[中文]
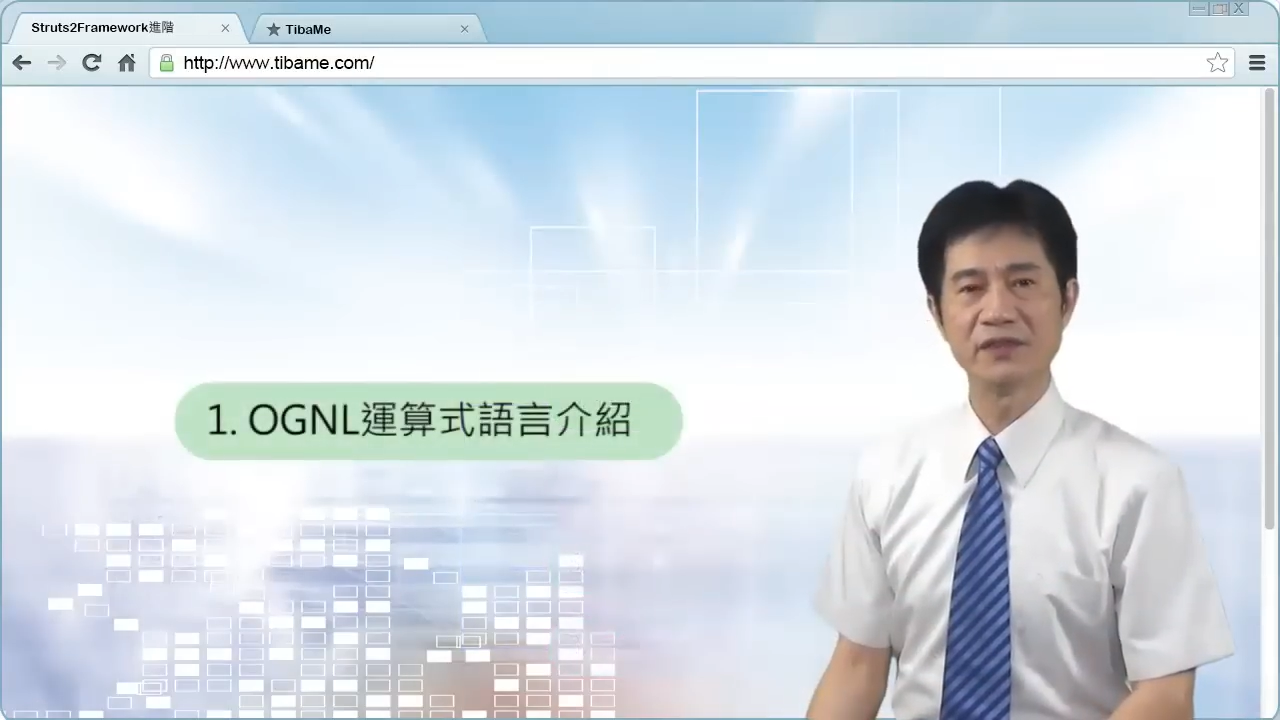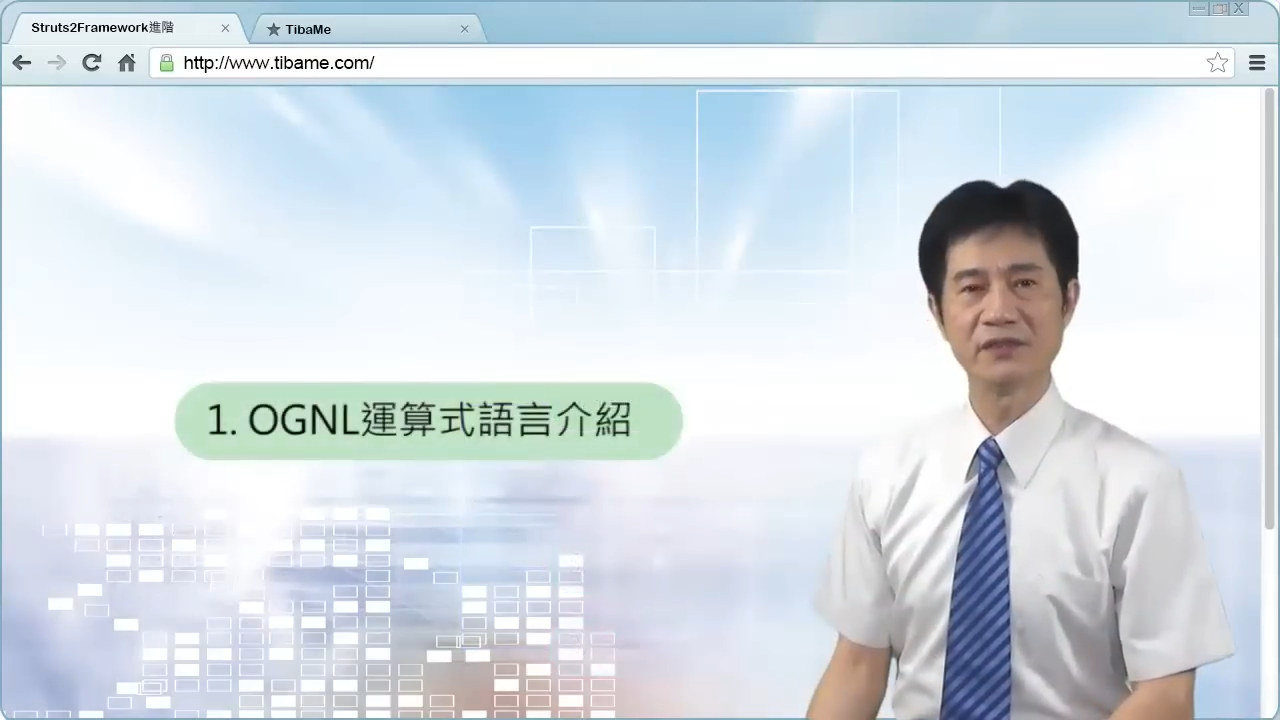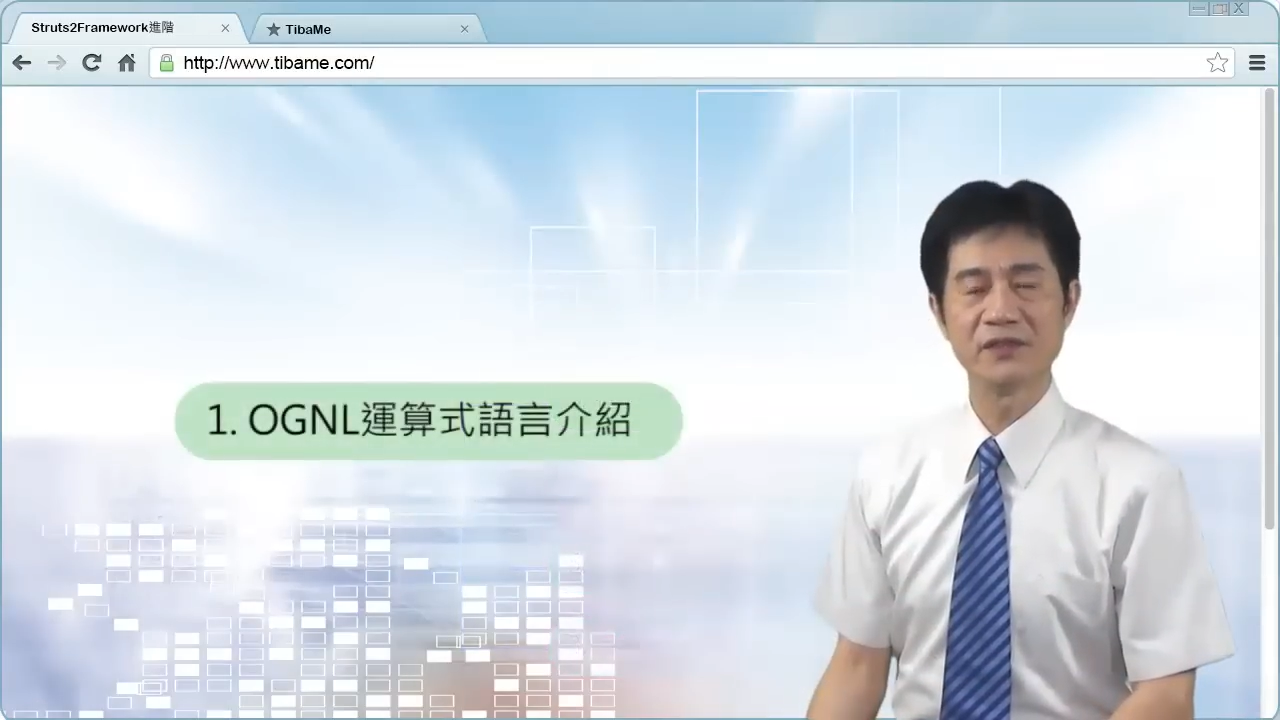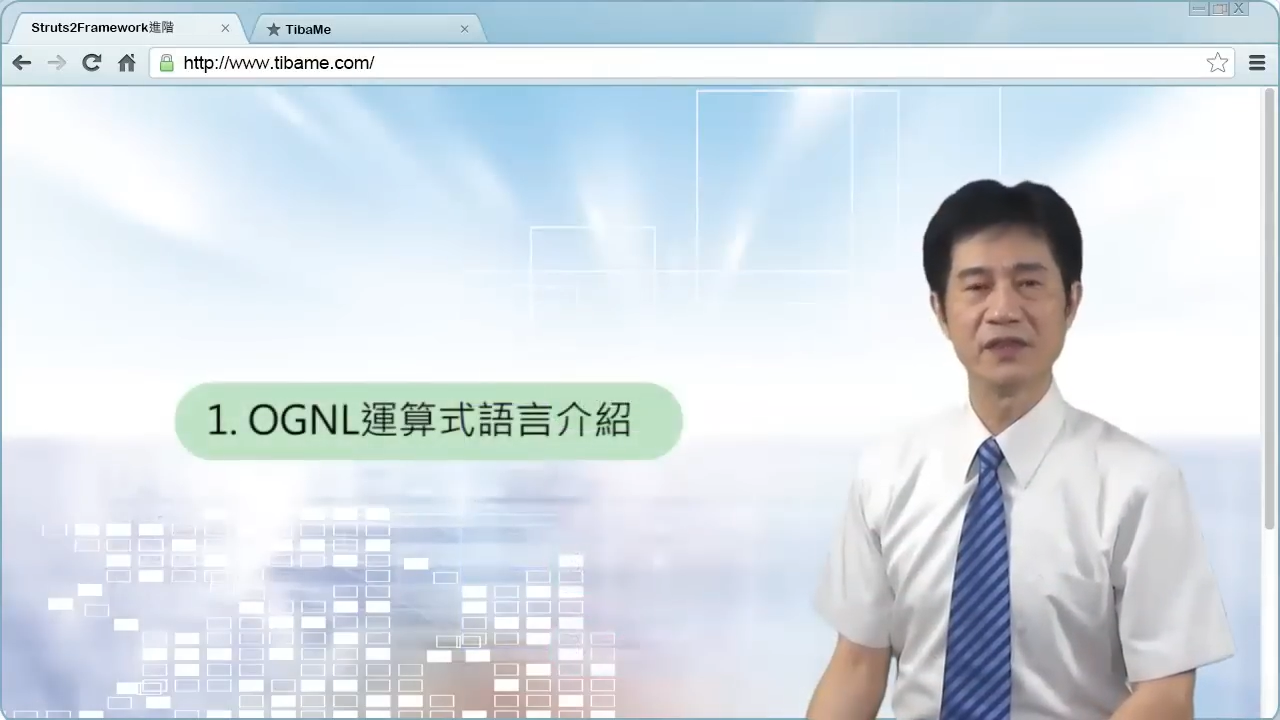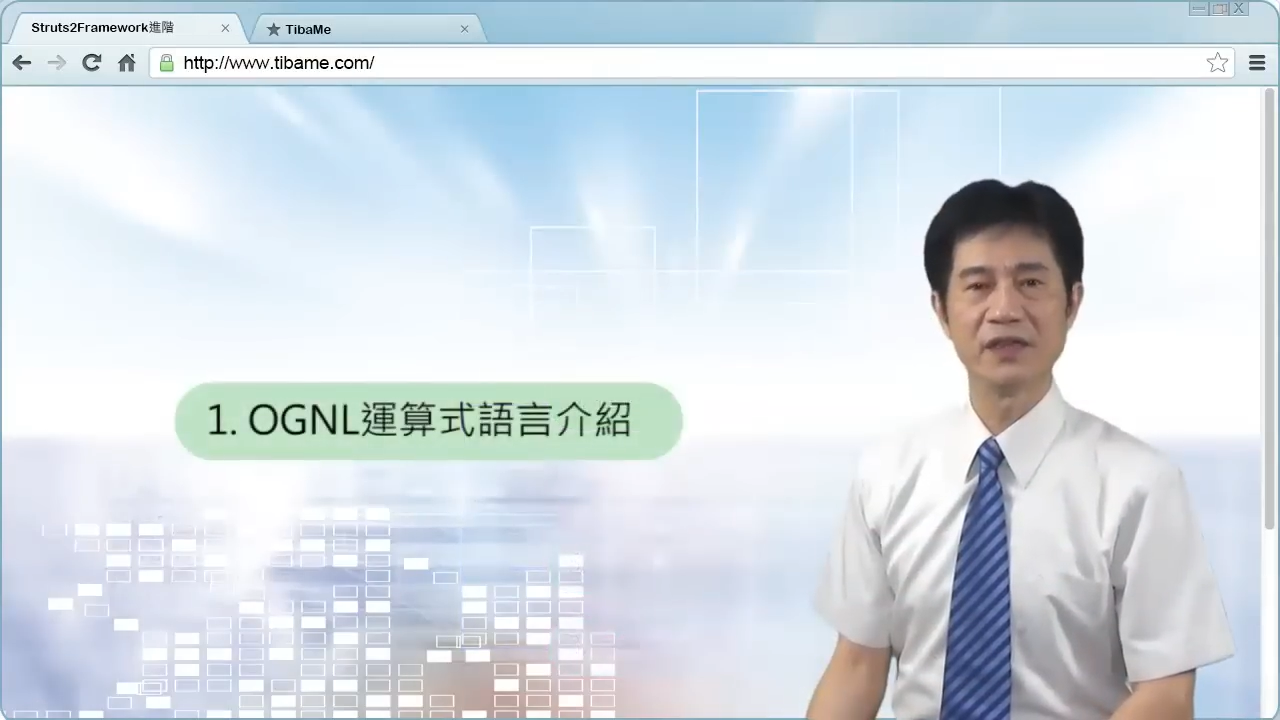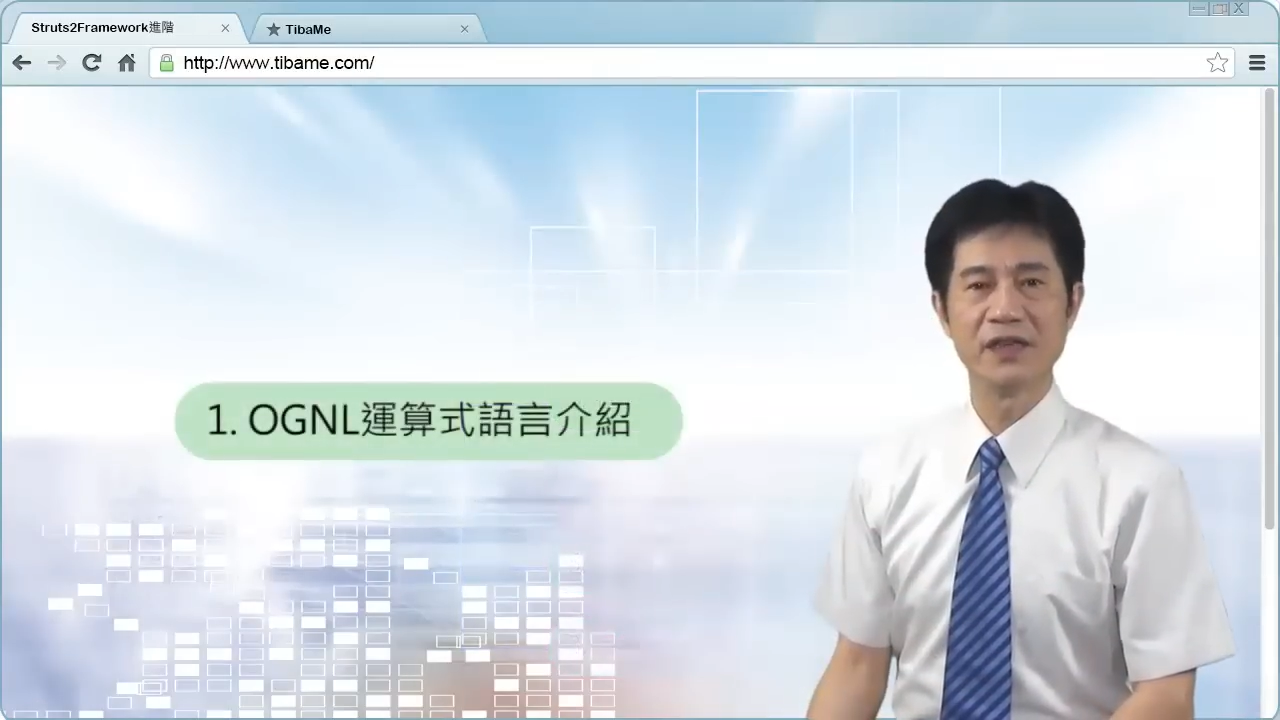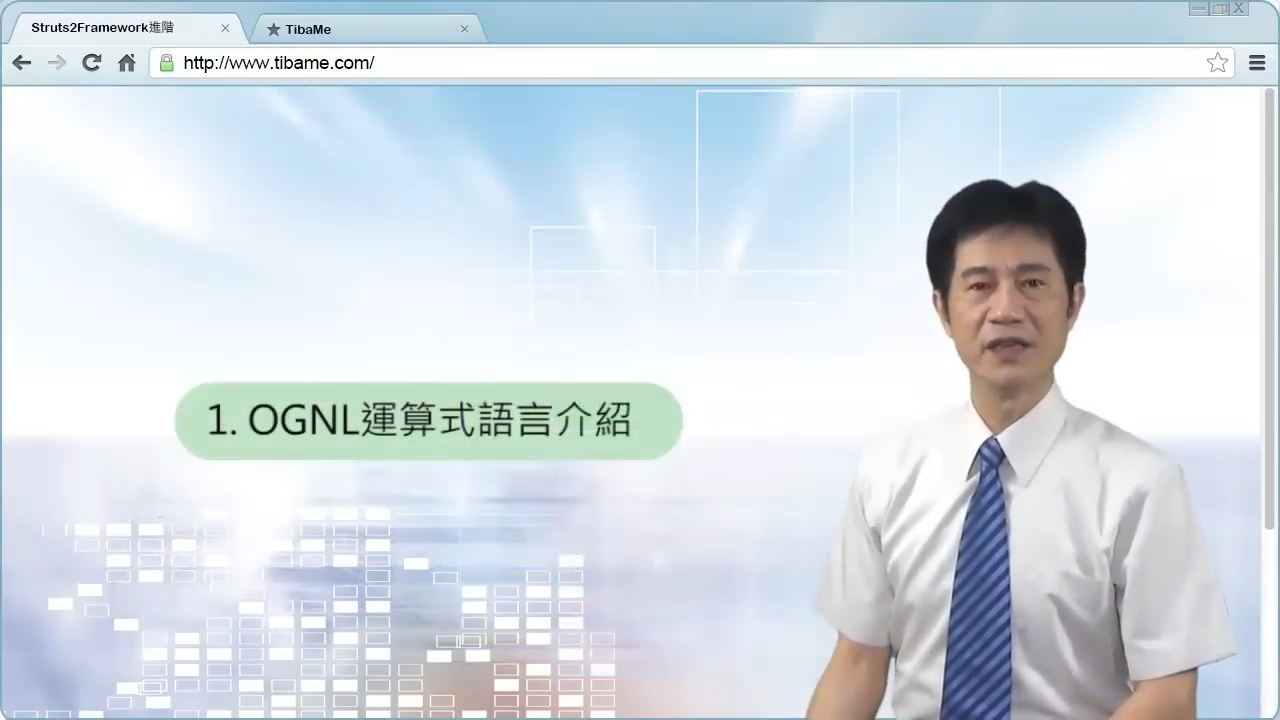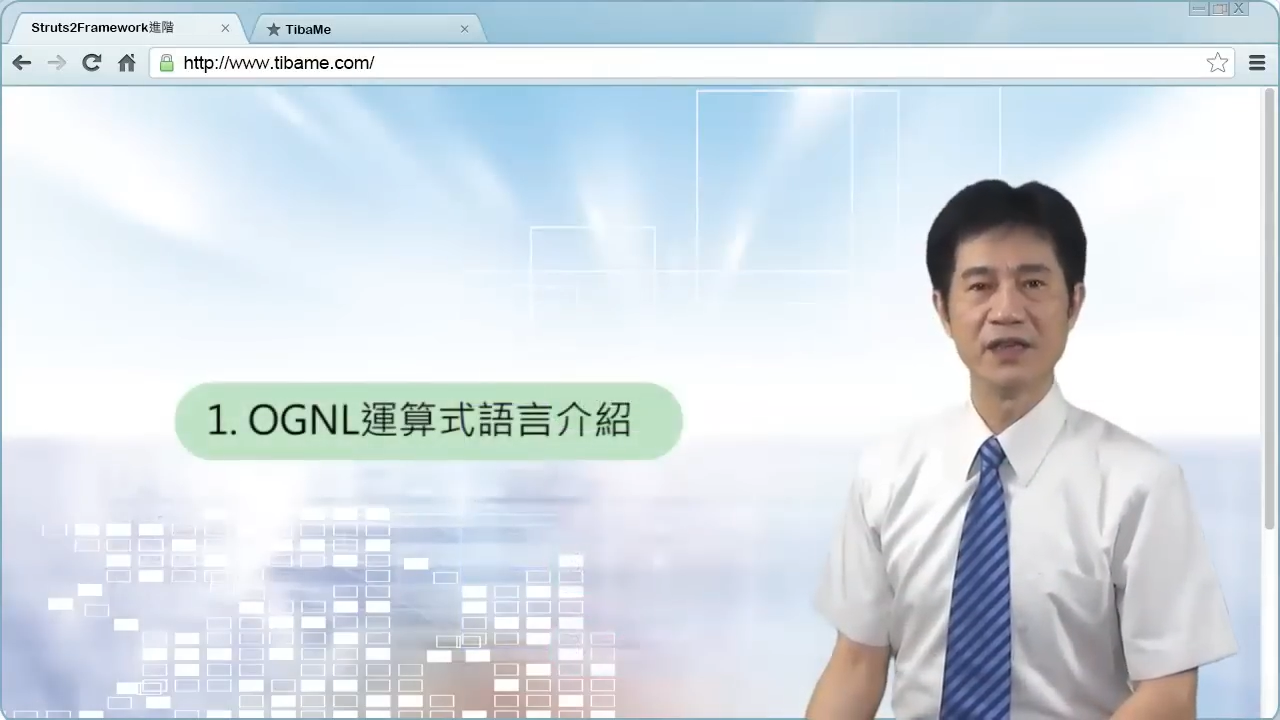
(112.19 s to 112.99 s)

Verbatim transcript: 的时候呢，